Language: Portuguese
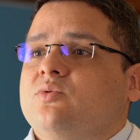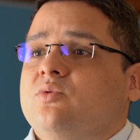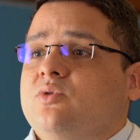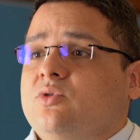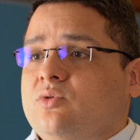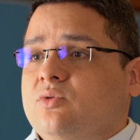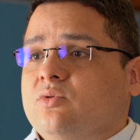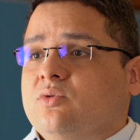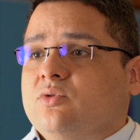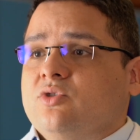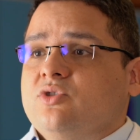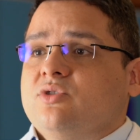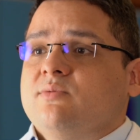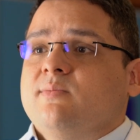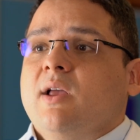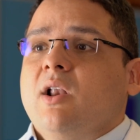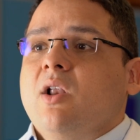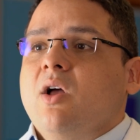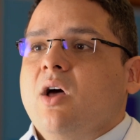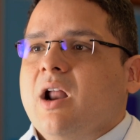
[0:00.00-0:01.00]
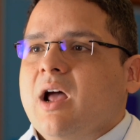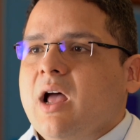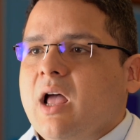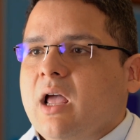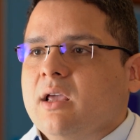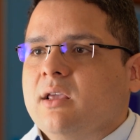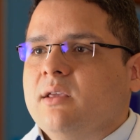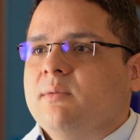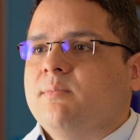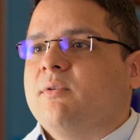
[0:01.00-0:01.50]
com o intuito de
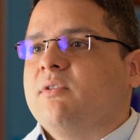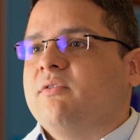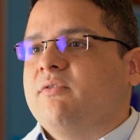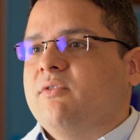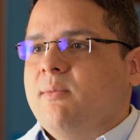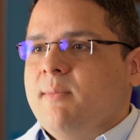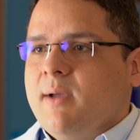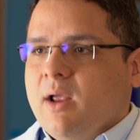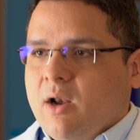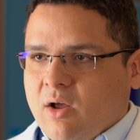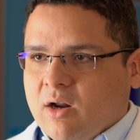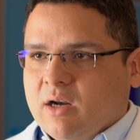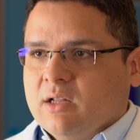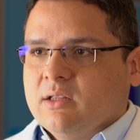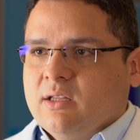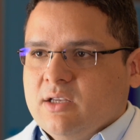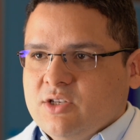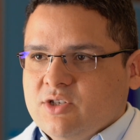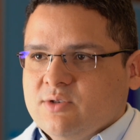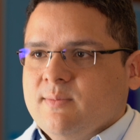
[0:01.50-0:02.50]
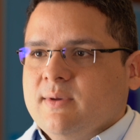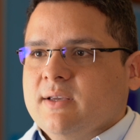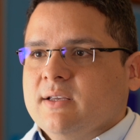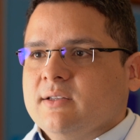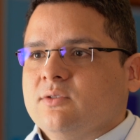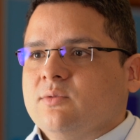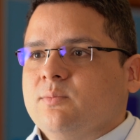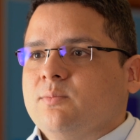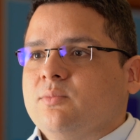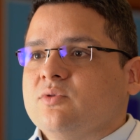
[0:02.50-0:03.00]
melhorar e prover o melhor atendimento